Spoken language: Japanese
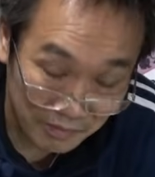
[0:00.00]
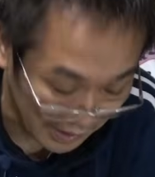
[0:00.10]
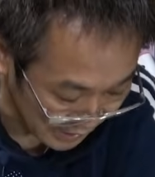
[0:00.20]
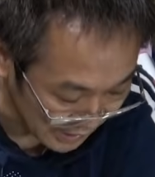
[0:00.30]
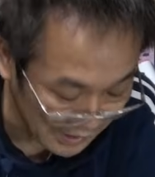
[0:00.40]
うん、
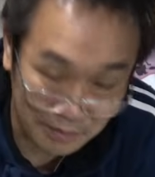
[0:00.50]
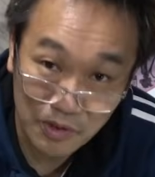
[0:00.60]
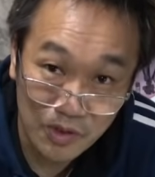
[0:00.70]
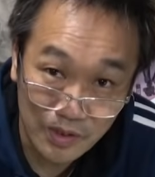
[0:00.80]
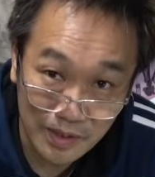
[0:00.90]
まあいいやで
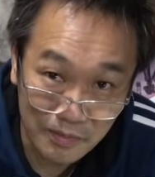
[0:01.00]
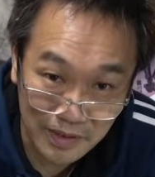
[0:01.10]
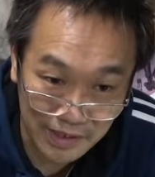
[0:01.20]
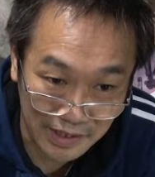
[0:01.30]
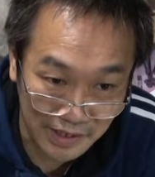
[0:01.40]
も、
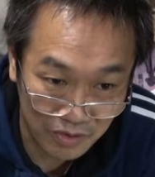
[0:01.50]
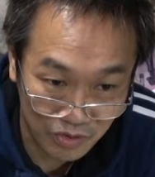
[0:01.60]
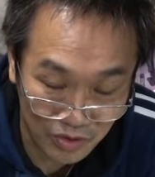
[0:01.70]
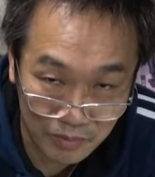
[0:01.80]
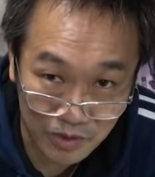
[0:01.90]
今ね
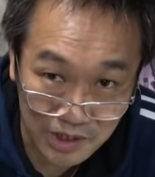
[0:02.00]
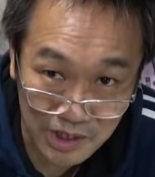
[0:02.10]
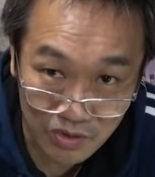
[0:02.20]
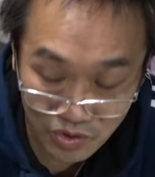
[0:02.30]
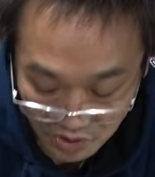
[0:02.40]
エアコンとかもね
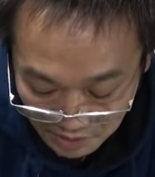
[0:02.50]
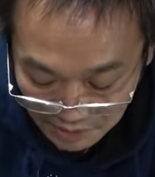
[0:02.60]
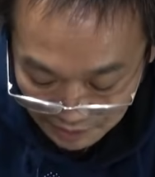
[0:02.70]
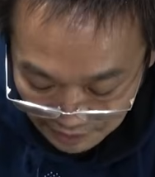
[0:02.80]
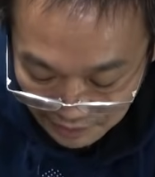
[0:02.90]
ちゃんとしてる
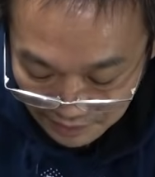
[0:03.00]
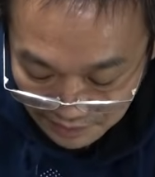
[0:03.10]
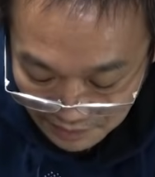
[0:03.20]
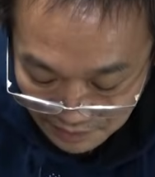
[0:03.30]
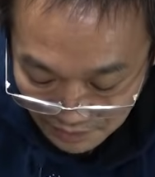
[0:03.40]
か
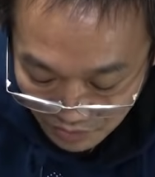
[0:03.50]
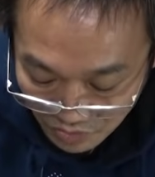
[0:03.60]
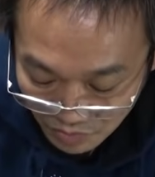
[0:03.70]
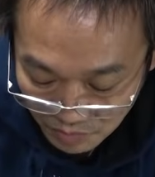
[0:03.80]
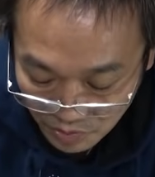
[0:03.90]
ら
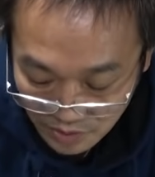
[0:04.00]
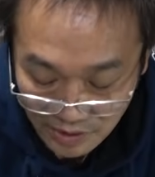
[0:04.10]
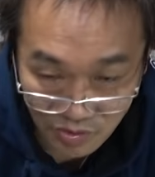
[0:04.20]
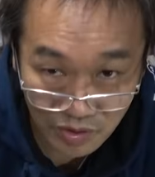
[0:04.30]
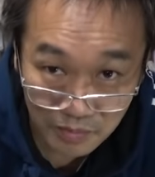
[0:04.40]
温度も
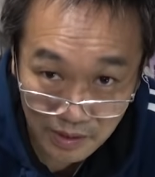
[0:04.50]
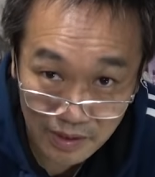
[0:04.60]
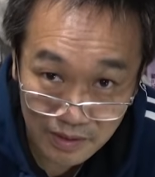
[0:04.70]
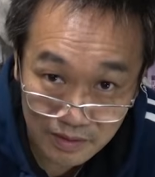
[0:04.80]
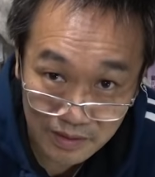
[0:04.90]
下げとけ
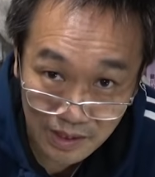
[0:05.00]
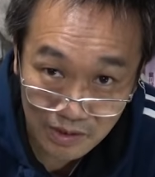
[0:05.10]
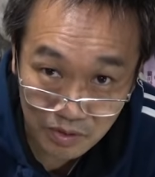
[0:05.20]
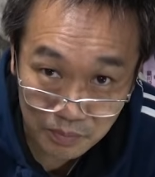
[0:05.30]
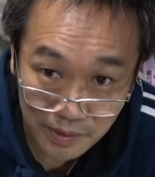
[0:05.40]
ば
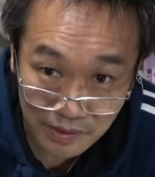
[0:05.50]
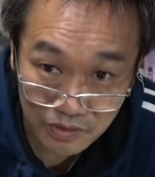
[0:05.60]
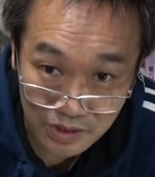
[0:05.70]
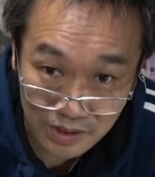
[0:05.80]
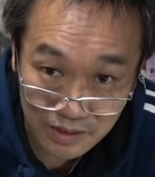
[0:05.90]
長く引っ張れ
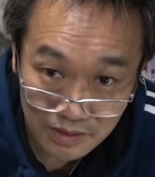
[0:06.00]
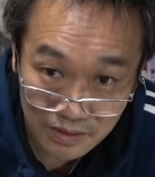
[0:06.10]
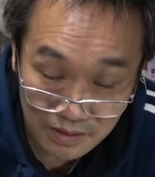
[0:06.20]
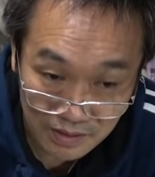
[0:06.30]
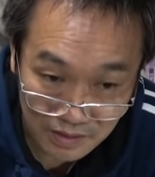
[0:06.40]
るし、
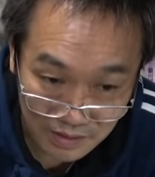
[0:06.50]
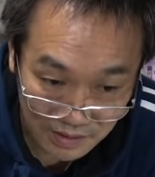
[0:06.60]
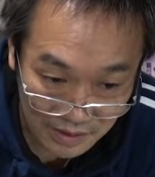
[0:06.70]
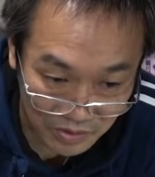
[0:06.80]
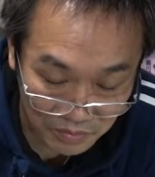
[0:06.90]

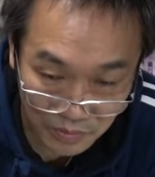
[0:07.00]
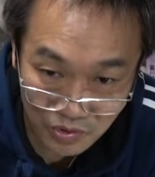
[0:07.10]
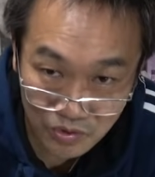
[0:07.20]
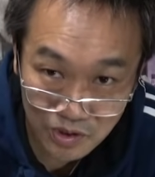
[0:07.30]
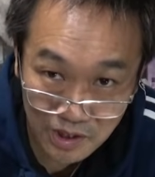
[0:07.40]
夏に
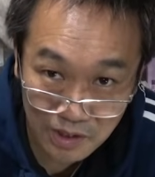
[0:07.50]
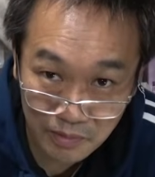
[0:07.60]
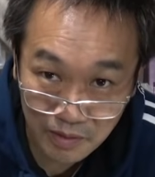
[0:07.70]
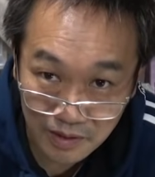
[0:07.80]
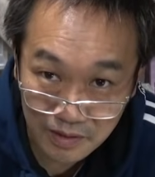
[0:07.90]
暴走しなけ
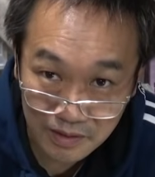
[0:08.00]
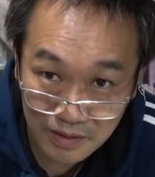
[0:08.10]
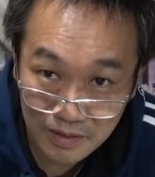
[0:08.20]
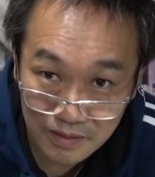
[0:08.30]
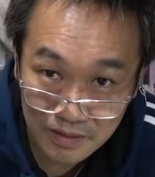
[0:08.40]
れば
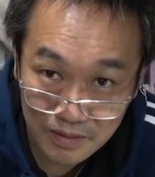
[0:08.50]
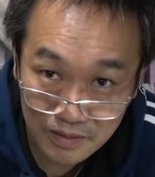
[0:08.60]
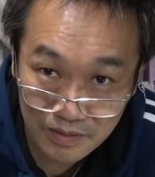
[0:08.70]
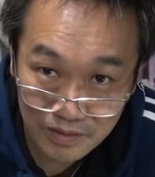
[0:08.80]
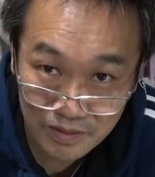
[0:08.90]

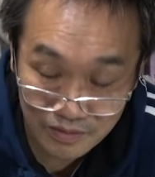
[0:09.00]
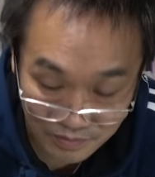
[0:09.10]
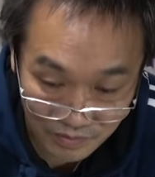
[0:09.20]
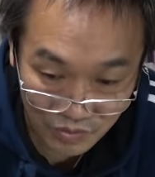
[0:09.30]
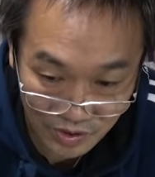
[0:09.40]
そうだ
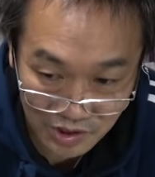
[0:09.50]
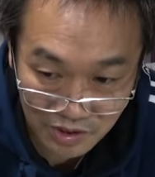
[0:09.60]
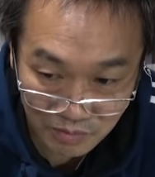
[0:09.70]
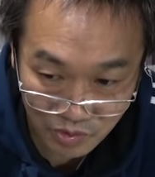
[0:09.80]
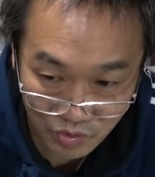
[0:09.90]
ね、うん、羽化
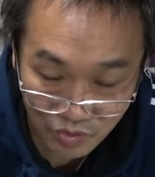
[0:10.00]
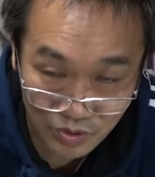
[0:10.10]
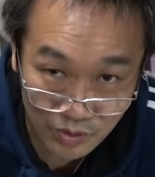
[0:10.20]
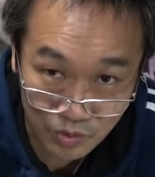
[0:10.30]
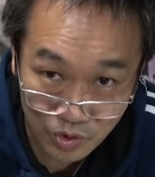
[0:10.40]
時期もちょっ
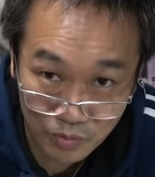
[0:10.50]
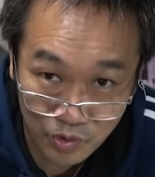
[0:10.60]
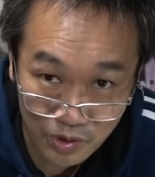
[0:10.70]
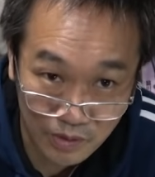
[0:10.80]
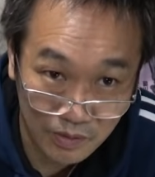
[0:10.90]
と後ろに
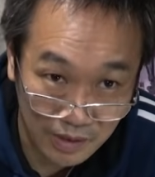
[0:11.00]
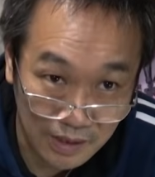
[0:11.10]
持っていけるか